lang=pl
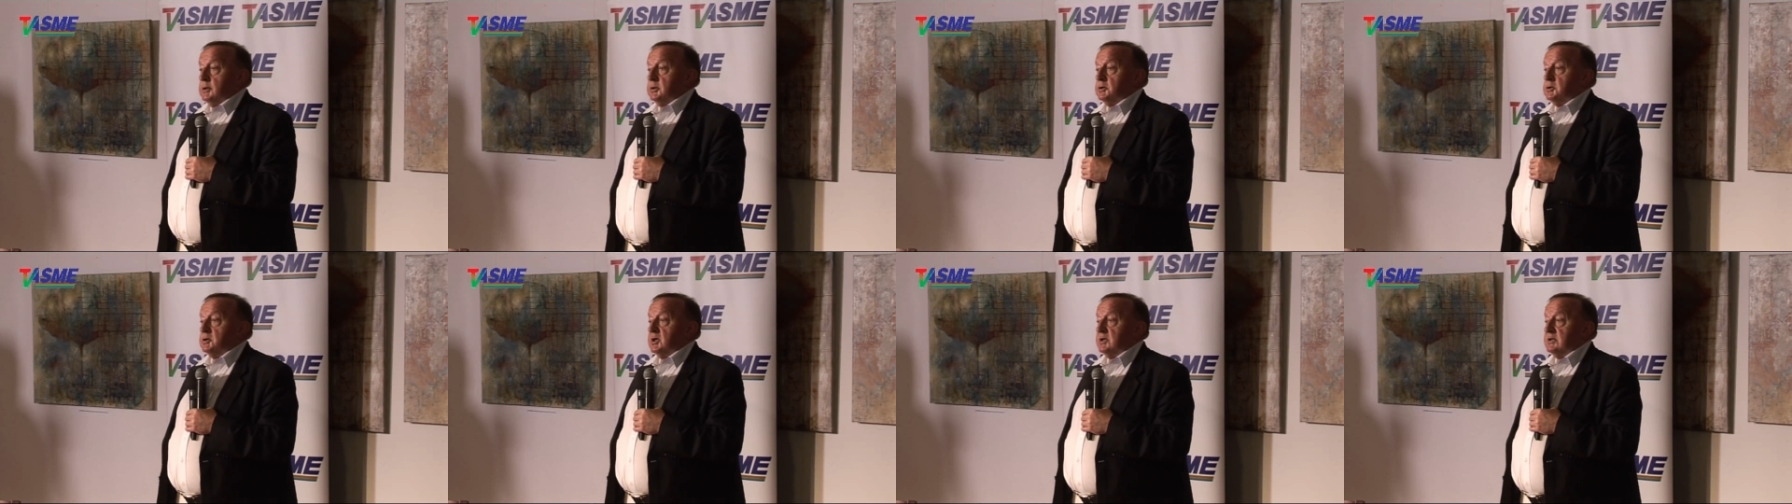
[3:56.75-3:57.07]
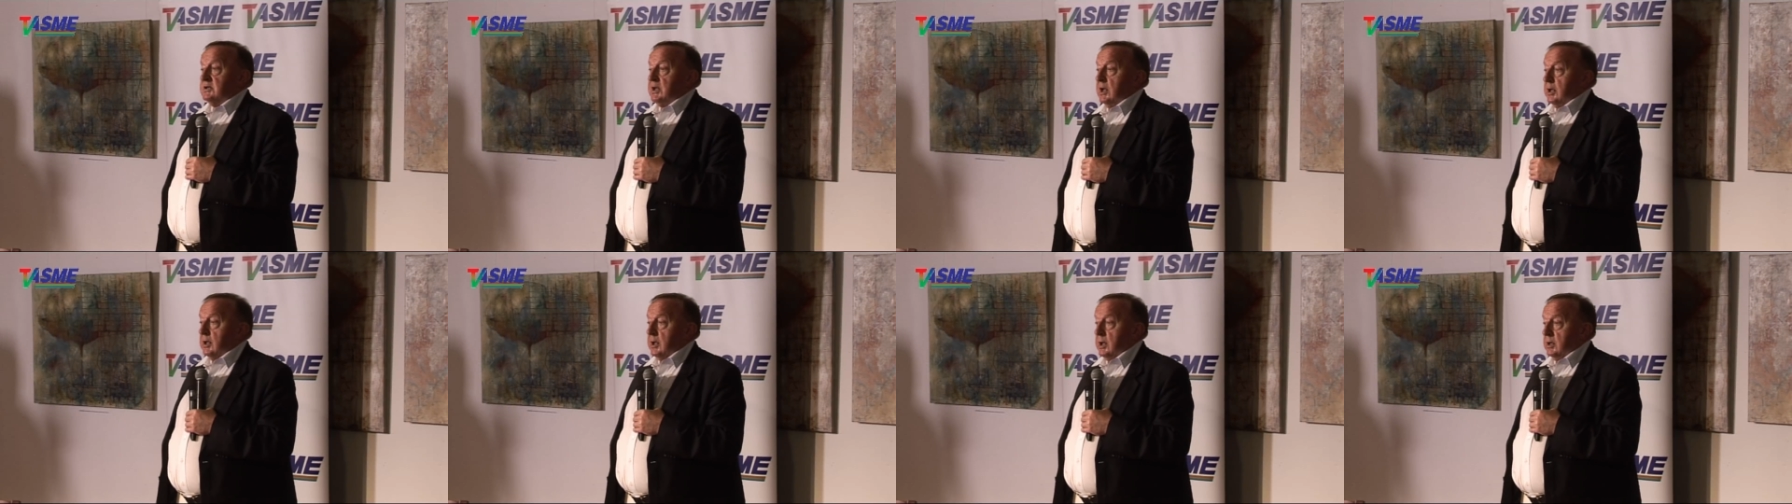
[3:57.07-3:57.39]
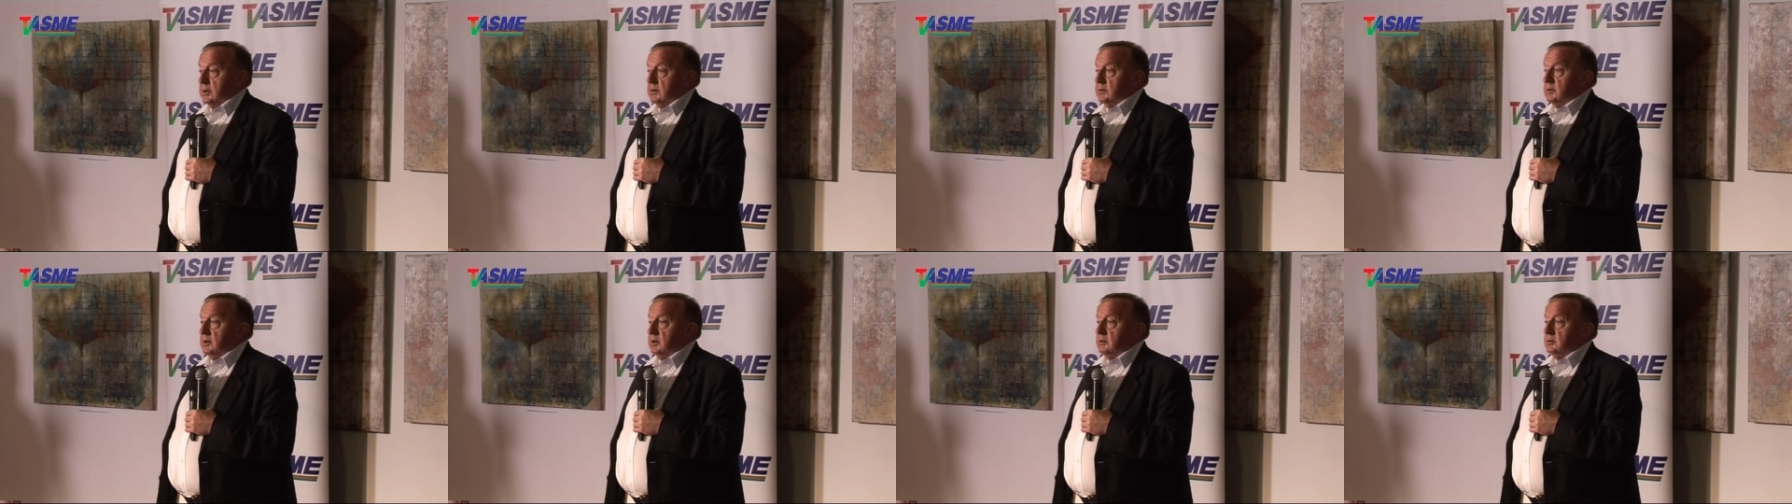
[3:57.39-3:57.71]
że
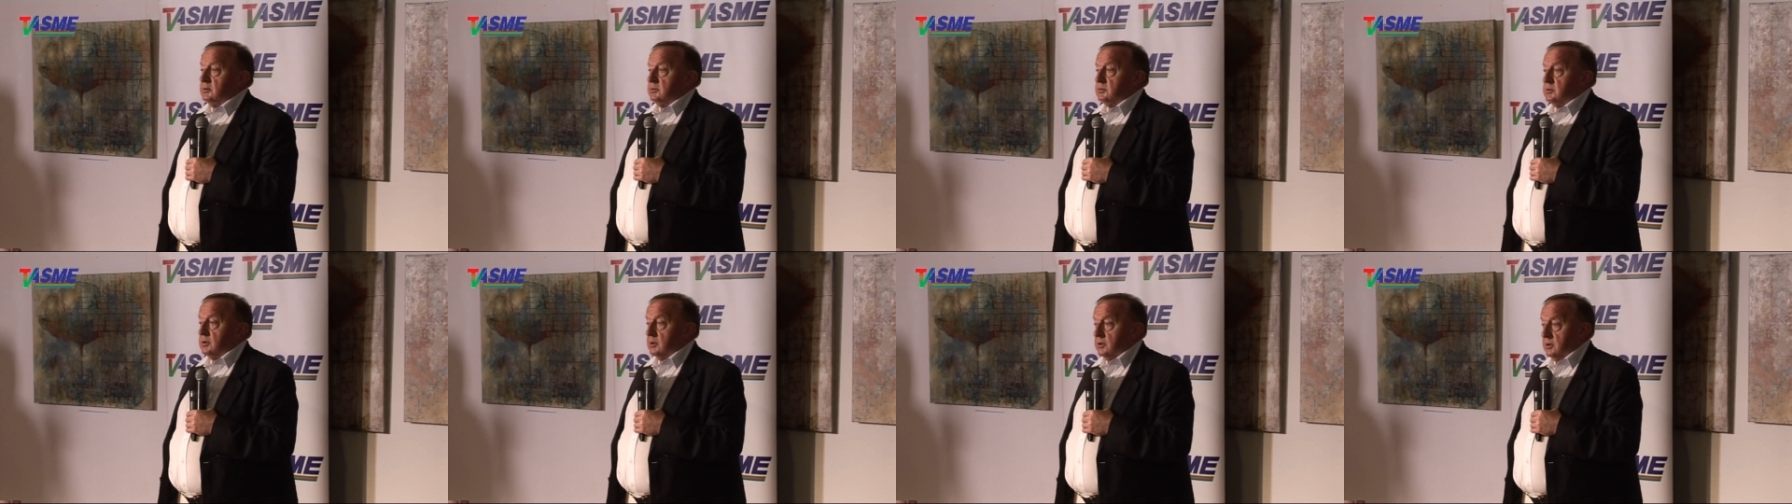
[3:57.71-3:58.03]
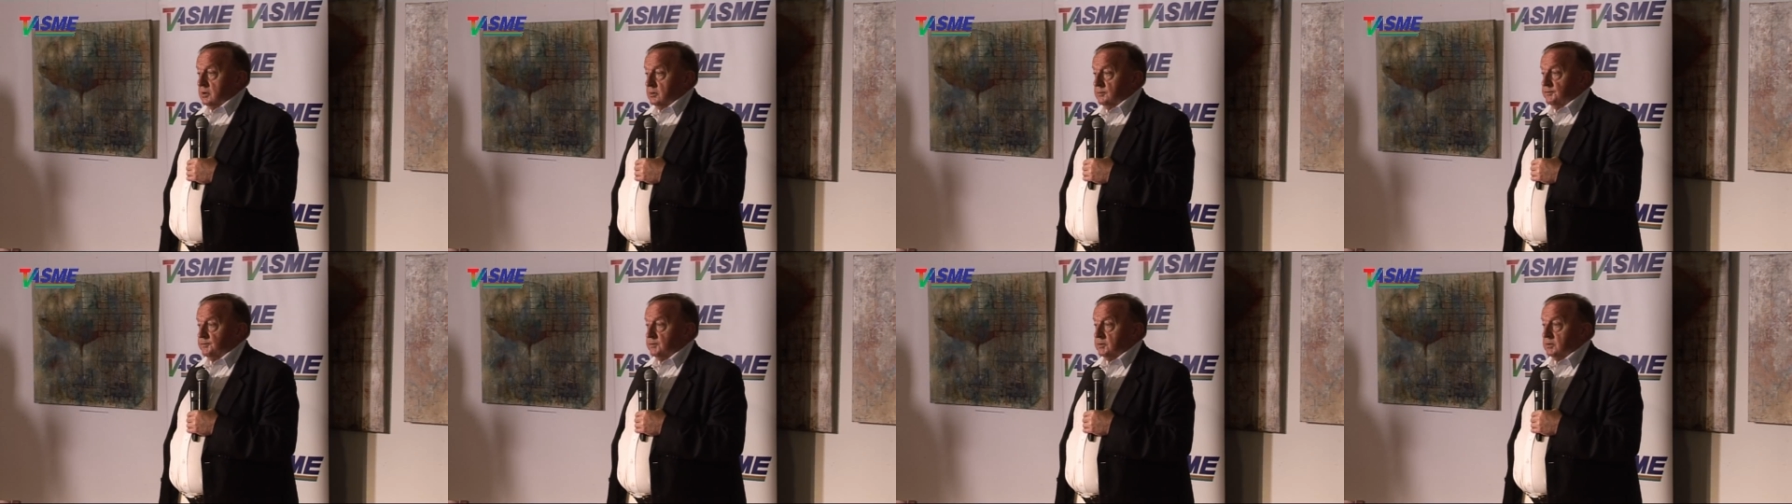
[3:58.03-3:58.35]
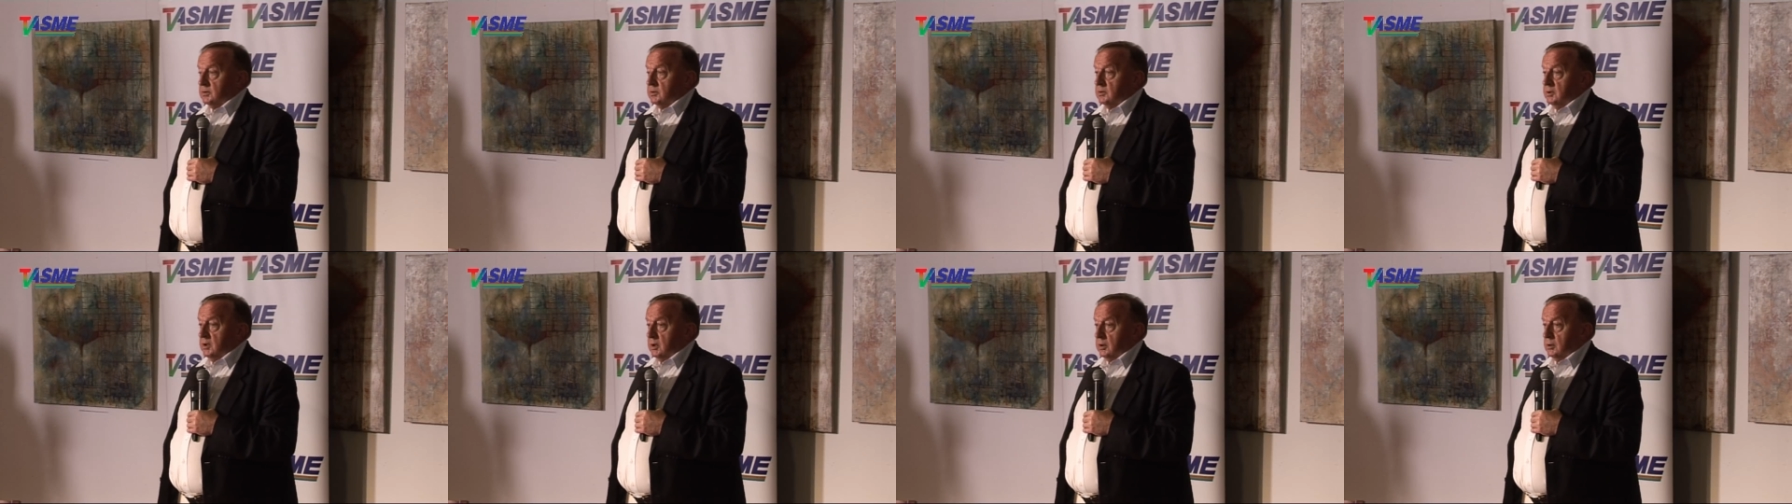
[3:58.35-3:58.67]
zagadnień
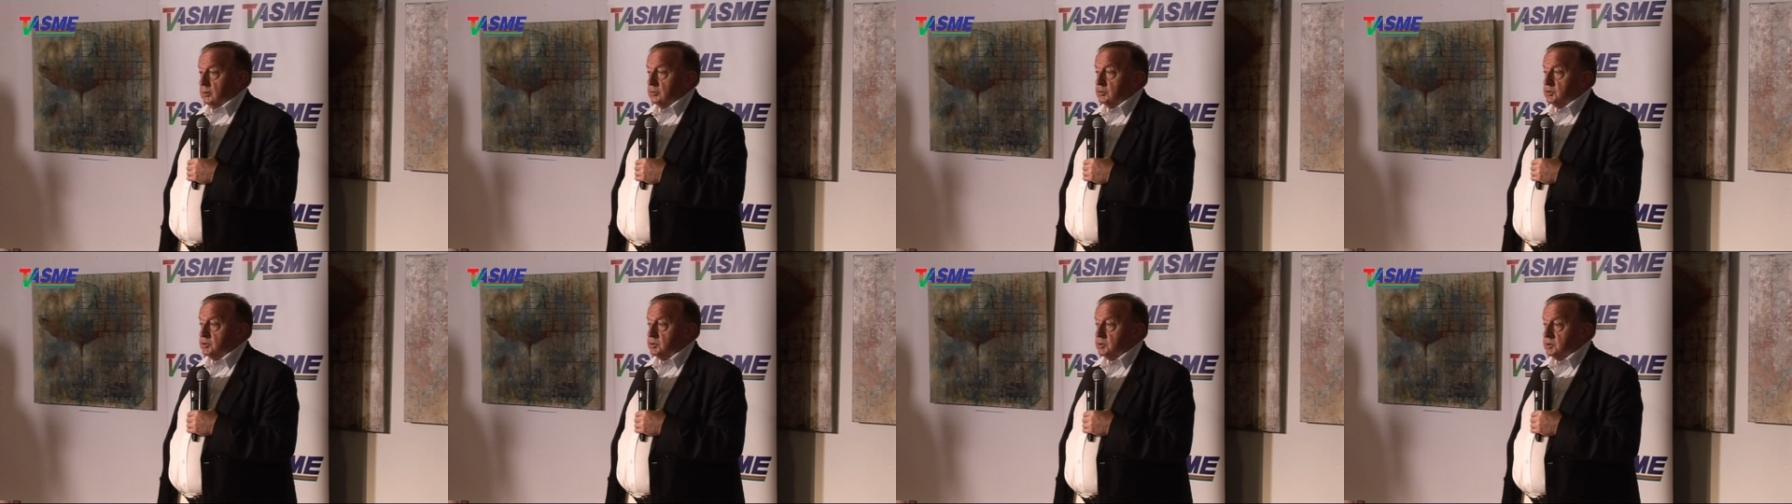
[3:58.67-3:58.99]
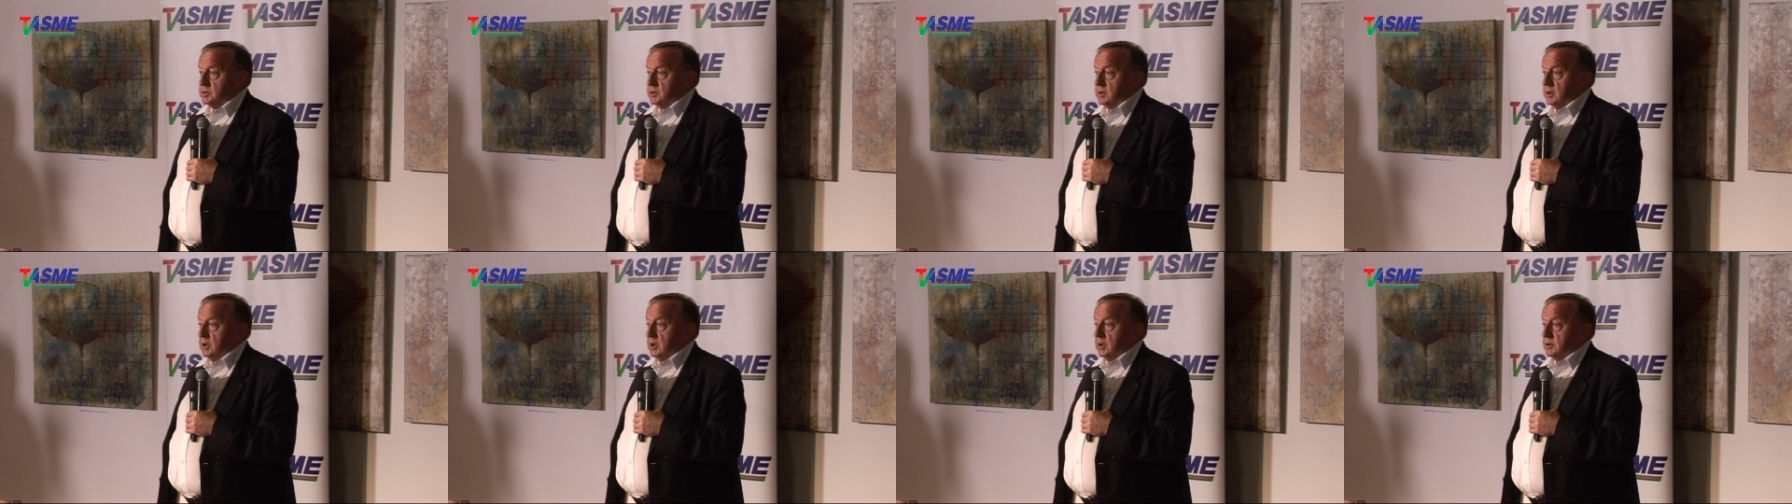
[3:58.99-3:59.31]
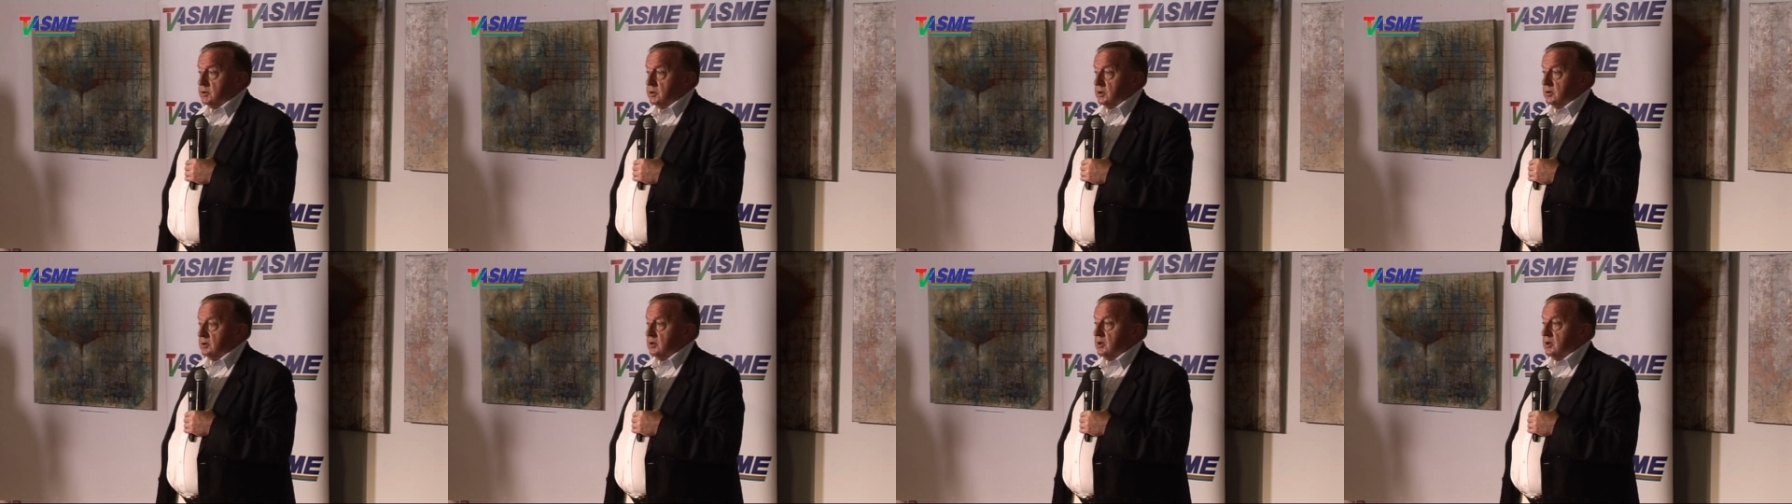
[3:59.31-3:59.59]
dziejowych nie rozstrzyga się